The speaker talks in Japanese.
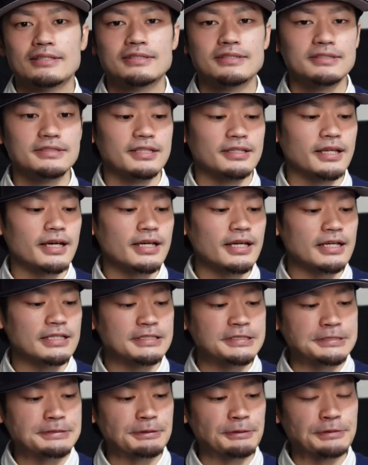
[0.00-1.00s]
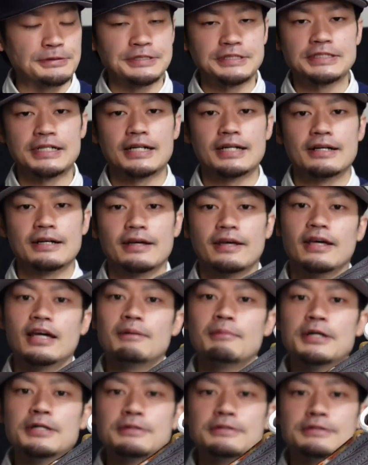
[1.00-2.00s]
続いて第8位はこちら、
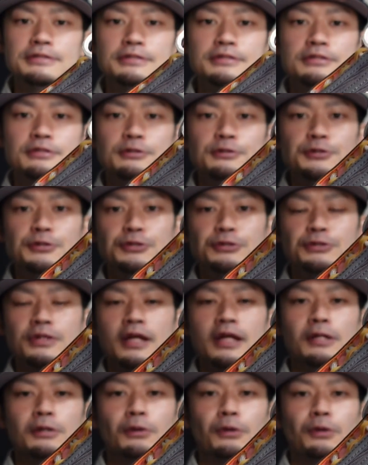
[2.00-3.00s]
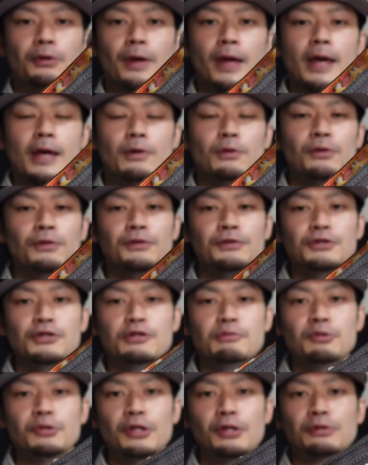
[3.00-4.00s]
エアマックス97の、えー、
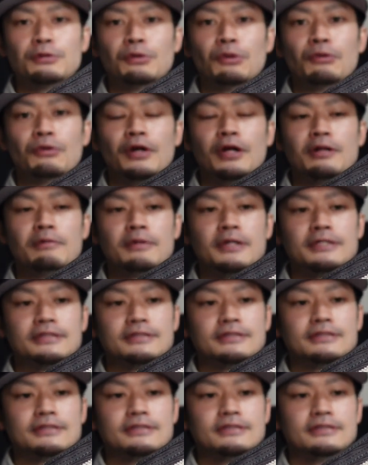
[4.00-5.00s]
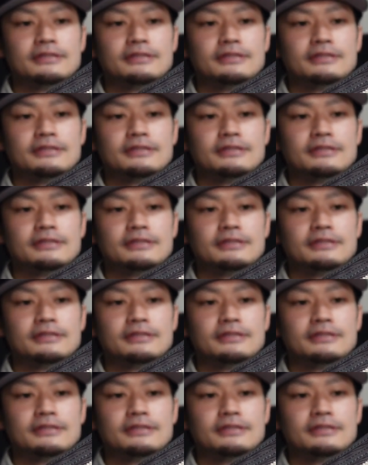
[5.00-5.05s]
コーデュレモデルとなります。